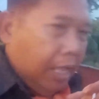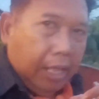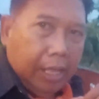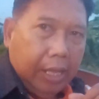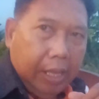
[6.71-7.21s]

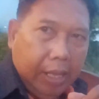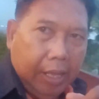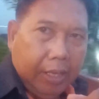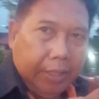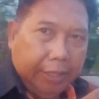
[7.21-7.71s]

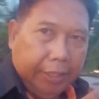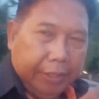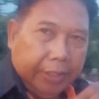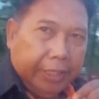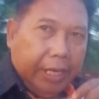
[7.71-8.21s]
uh,
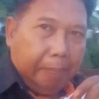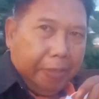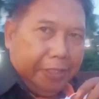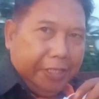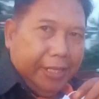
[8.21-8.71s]
nginap
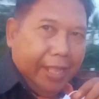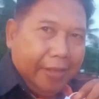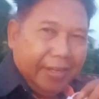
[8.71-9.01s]
di sini ya.